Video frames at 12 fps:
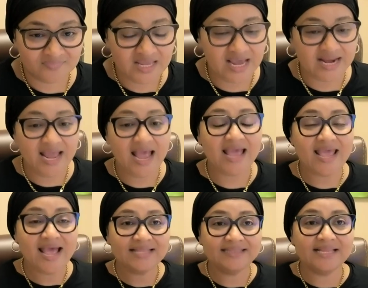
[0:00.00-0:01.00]
يعني
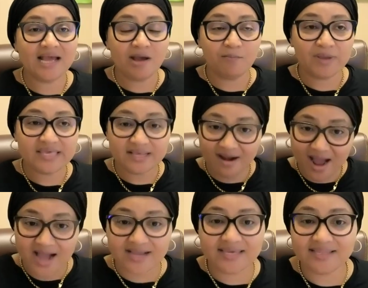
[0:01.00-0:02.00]
حياتنا
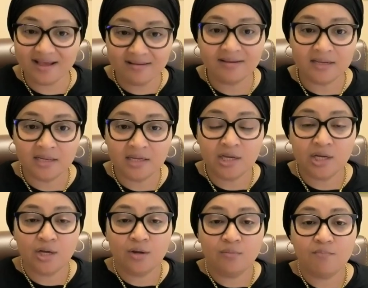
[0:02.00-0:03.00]
مجراها كده
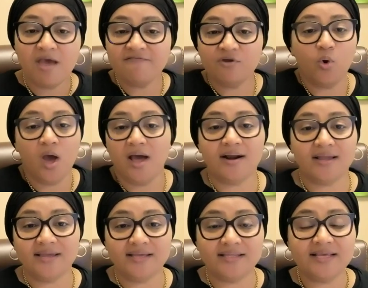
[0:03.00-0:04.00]
ما فيه
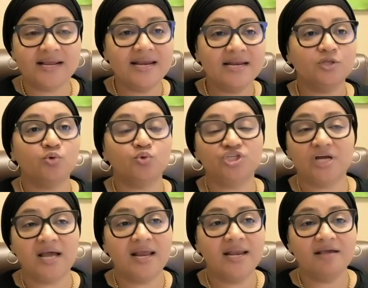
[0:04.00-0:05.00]
حركة كثيرة إلا تكون
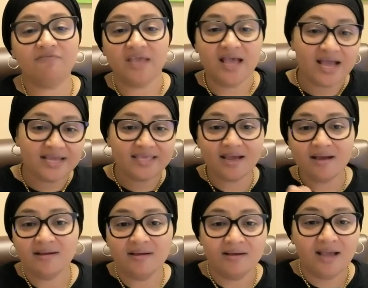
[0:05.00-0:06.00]
شغال لك في
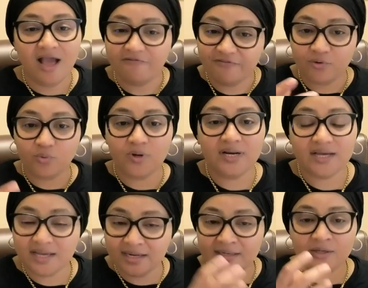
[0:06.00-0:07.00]
حاجة حفر ولا
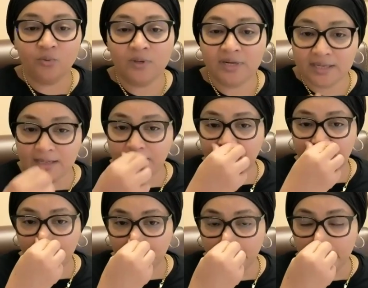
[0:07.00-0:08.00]
قلع ولا
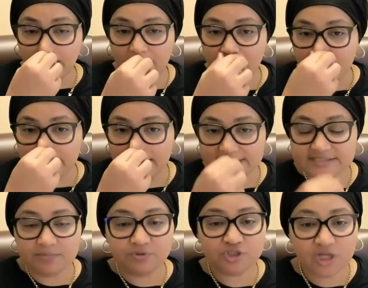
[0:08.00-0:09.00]
الناس
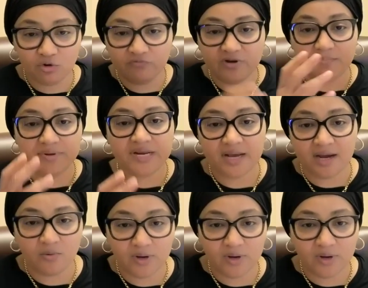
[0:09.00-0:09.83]
اللي بيشتغلوا في البناء